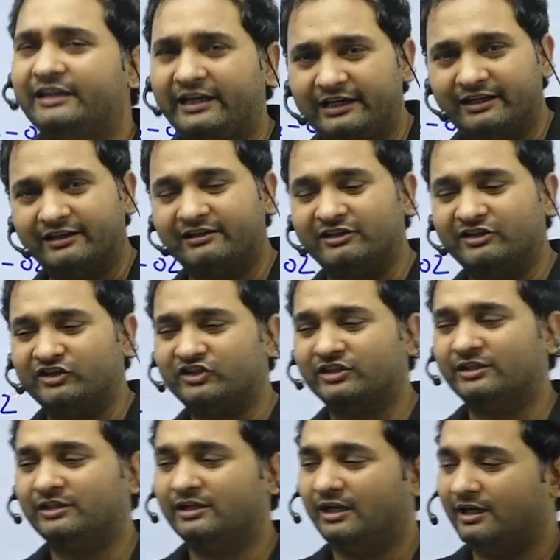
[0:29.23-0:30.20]

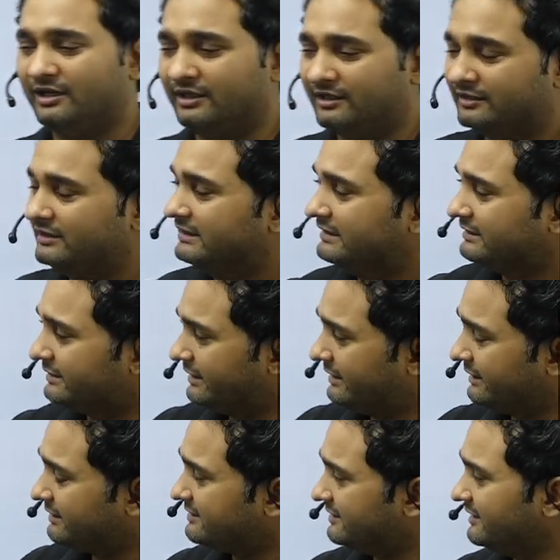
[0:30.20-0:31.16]
इलेक्ट्रीशियन के
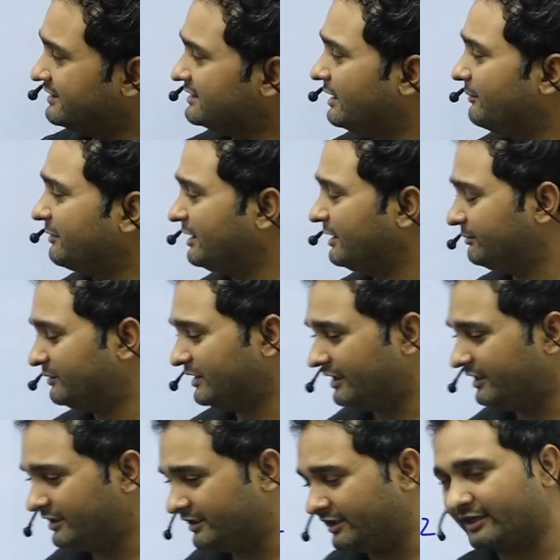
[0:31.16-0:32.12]
किसी एग्जाम की आप तैयारी
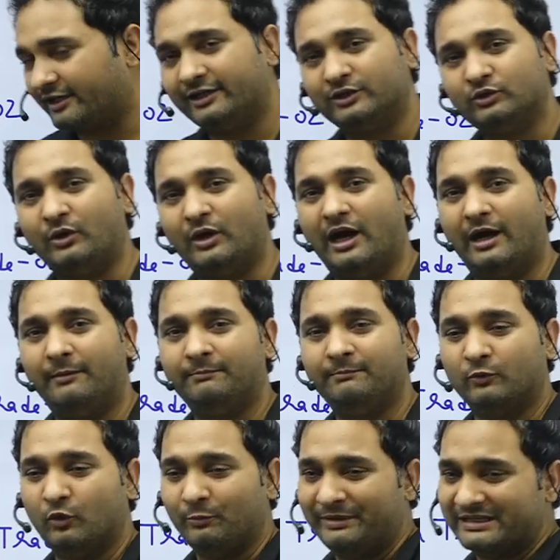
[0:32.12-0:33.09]
कर रहे हैं तो आपको
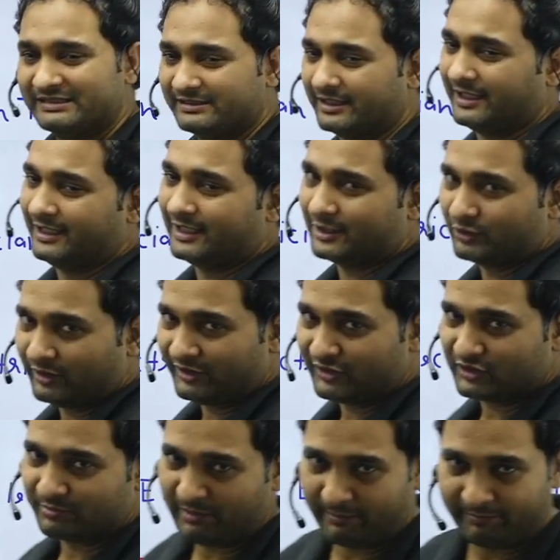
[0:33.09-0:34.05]
बेसिक इलेक्ट्रॉनिक्स
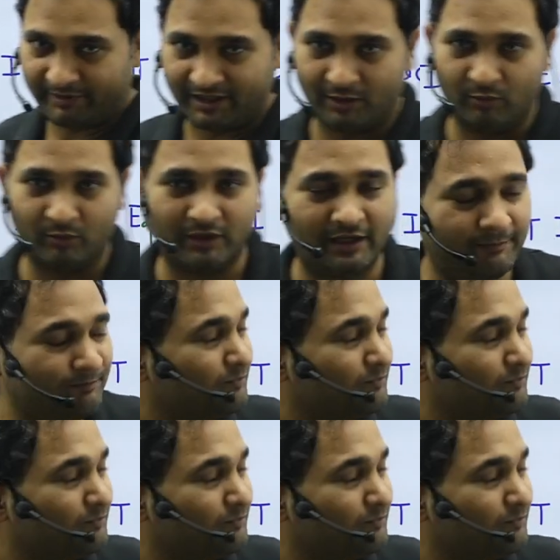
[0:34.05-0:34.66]
मैं पढ़ाऊंगा